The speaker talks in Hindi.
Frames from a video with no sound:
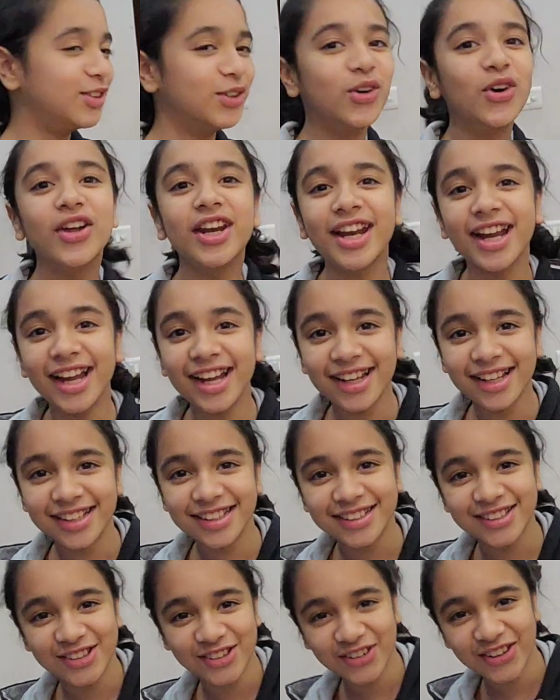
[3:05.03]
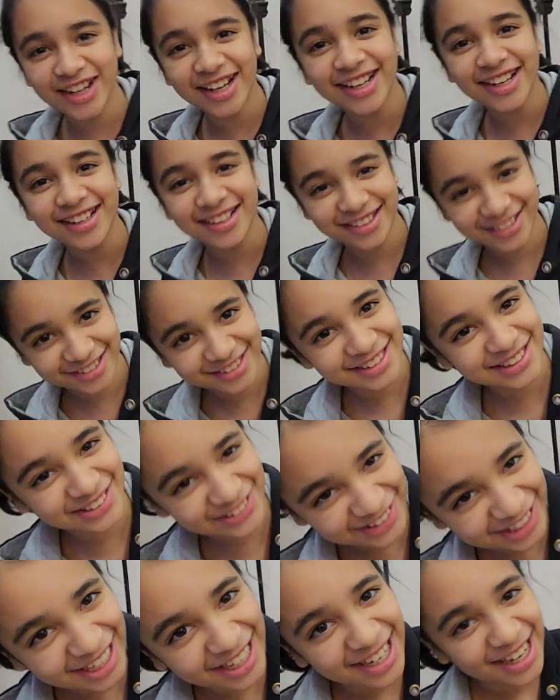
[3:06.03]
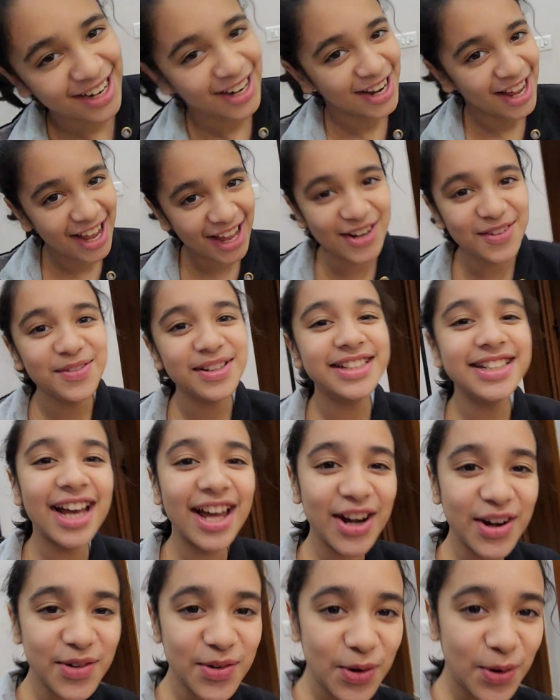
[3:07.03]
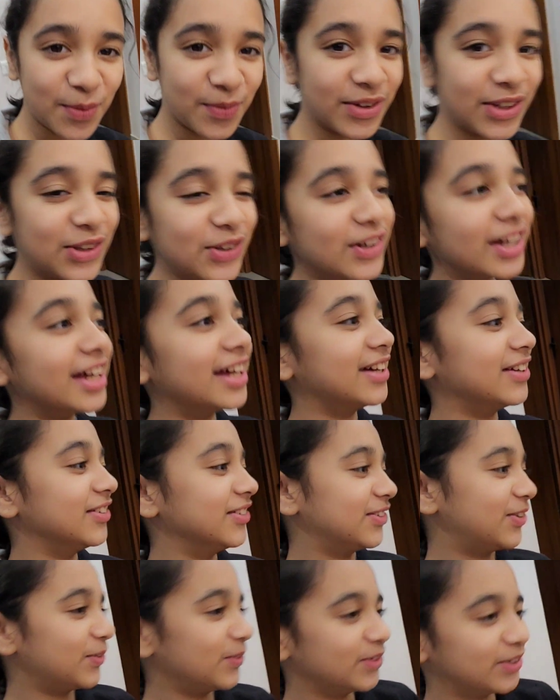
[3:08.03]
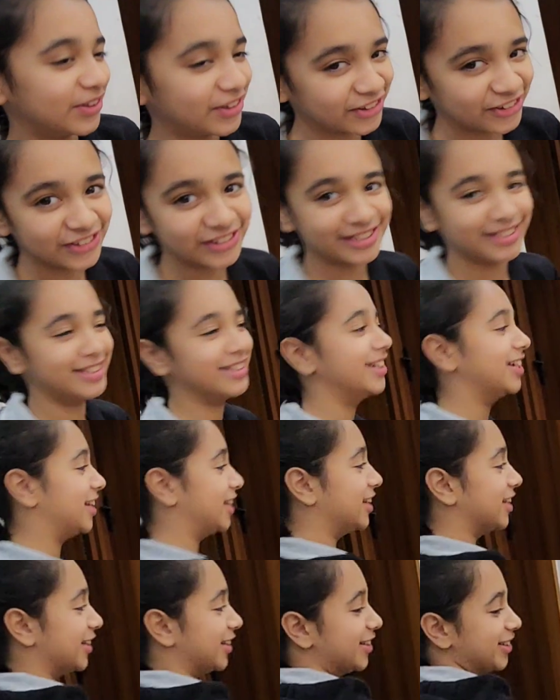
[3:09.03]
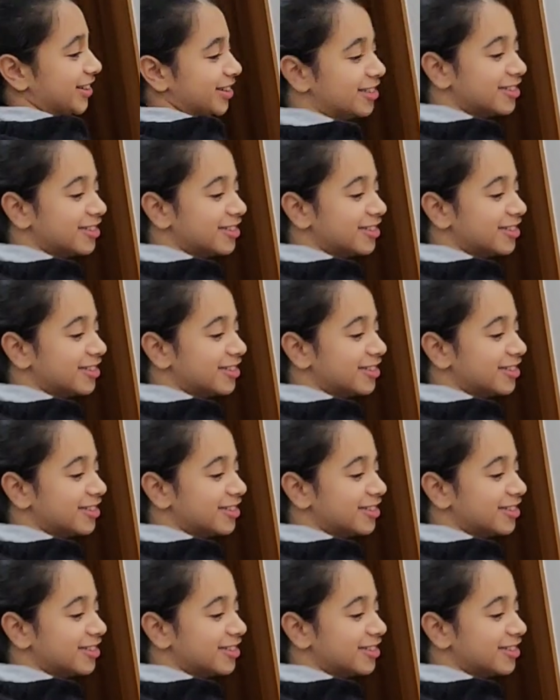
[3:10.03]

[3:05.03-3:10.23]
आराम कर रहे हैं सो रहे जल्दी सॉक्स तो जल्दी सॉक्स पहनो